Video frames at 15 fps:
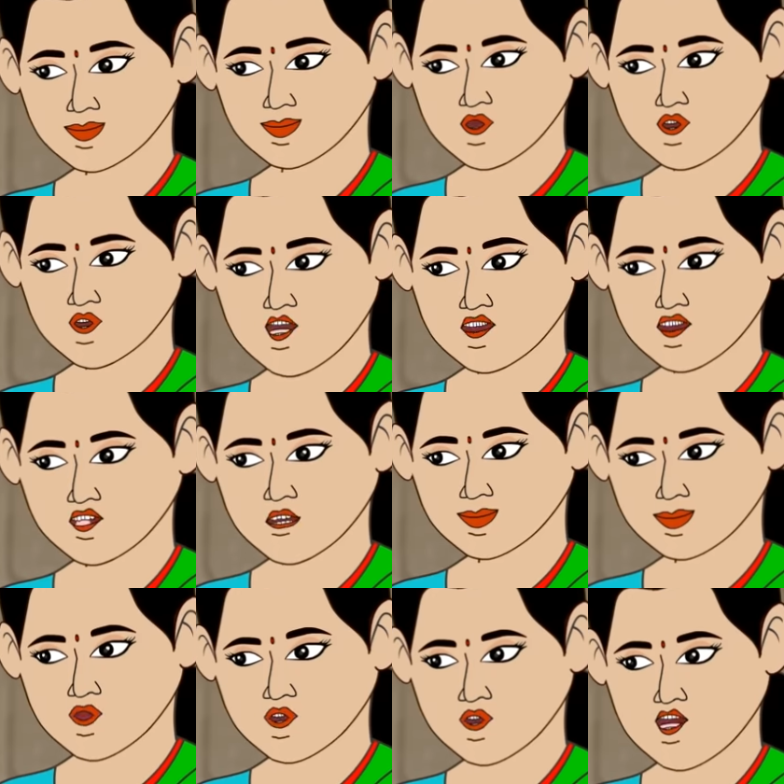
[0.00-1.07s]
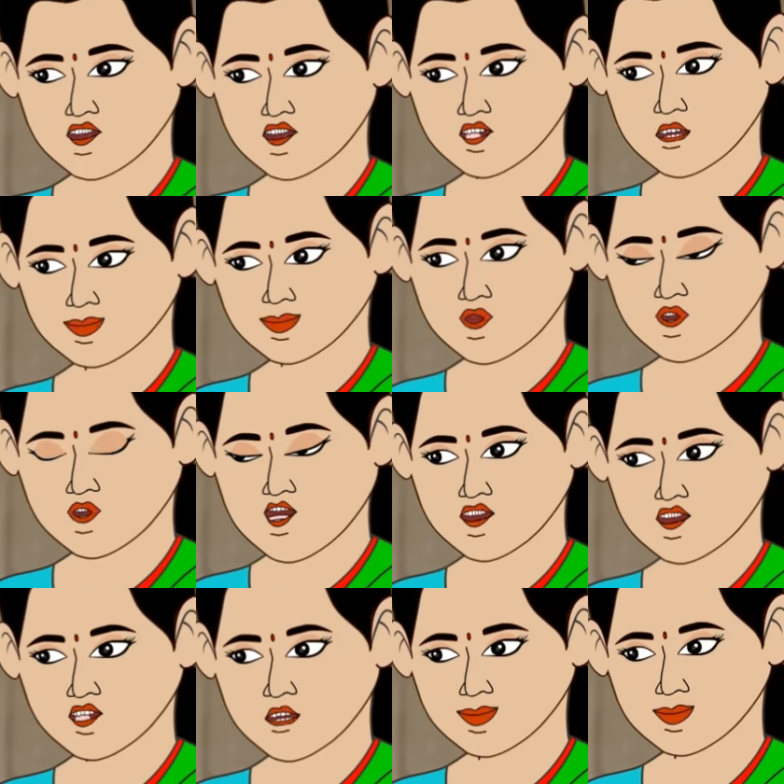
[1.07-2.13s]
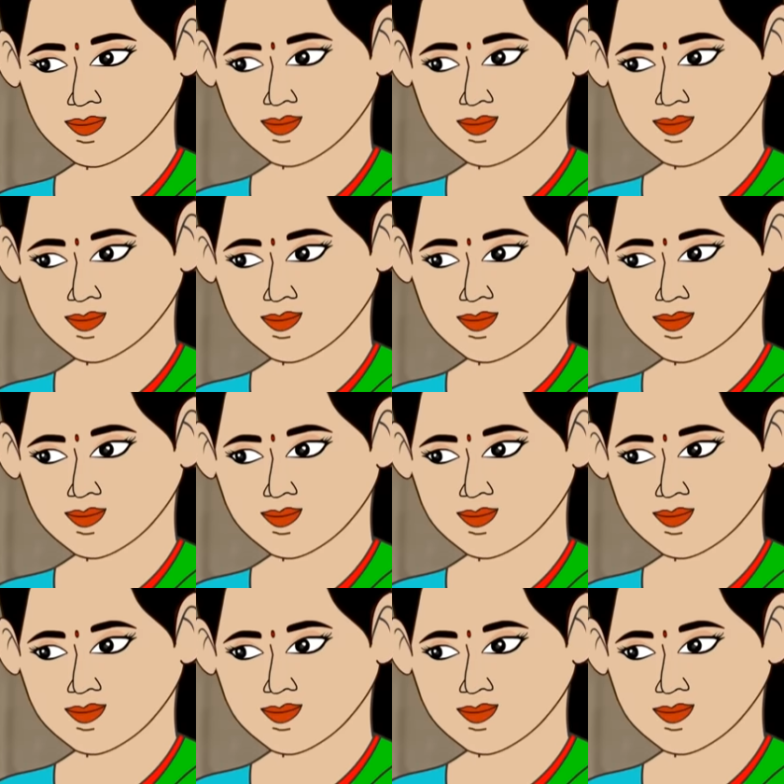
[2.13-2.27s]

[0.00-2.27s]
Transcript: লতা ভাবির কাপড় পরিষ্কার করে দেওয়ায়